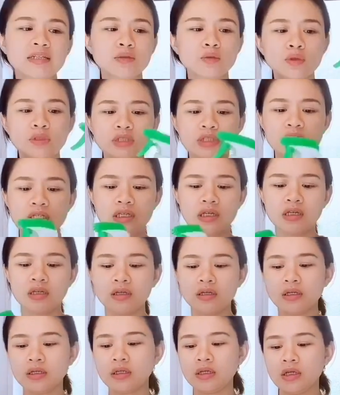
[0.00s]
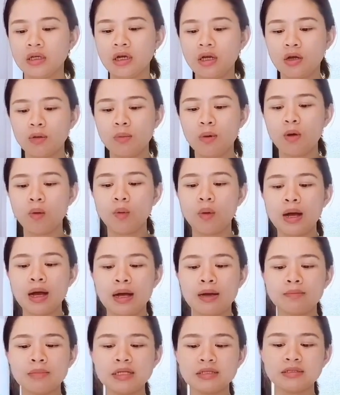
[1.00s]
คะตัวนี้เขาบอก
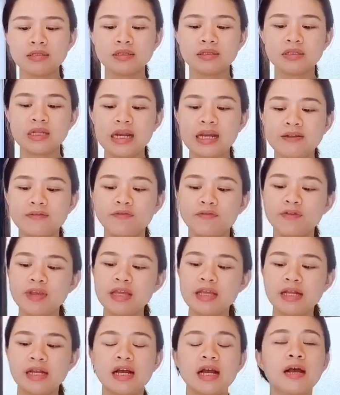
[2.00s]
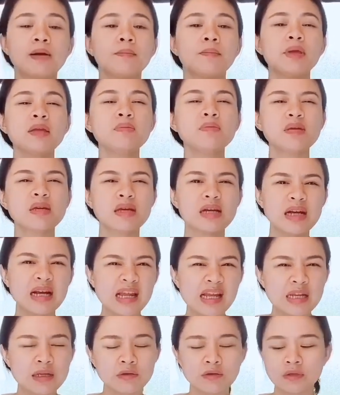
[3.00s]
ว่ามันสเตรฟรีนะคะไม่มี
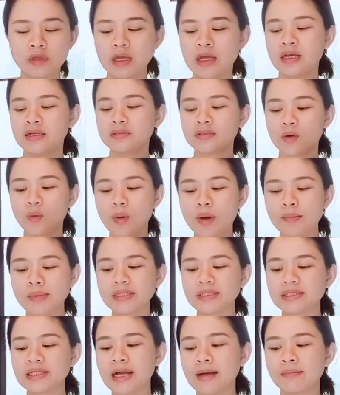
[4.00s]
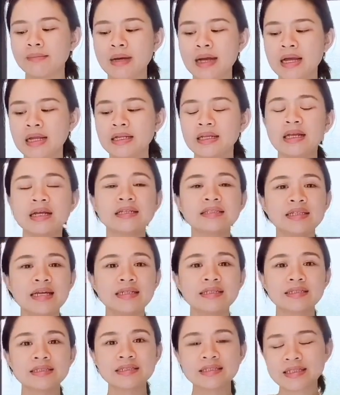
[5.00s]
กลิ่นแต่ว่ามันสามารถข
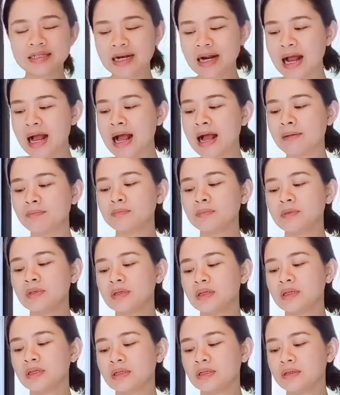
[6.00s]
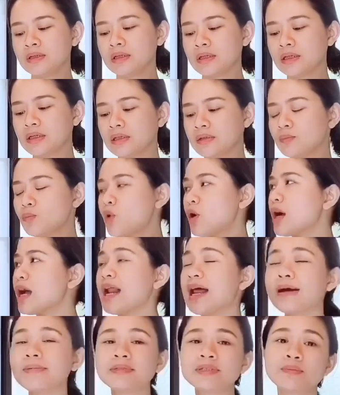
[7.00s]
จัดคราบพ
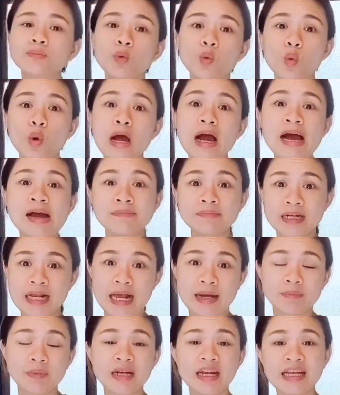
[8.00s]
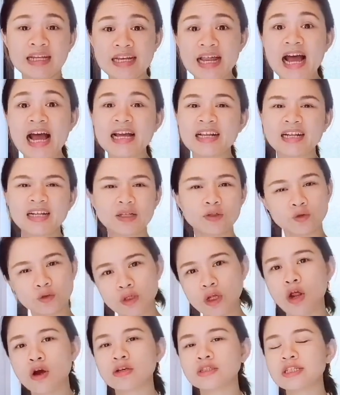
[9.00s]
วกคราบสบู่คราบน้ำอะไรได้
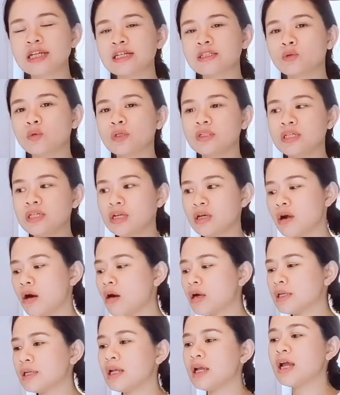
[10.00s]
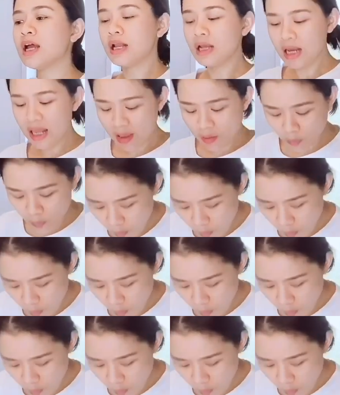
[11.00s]
ค่ะจะลองใช้ตัวนี้ก่อน แล้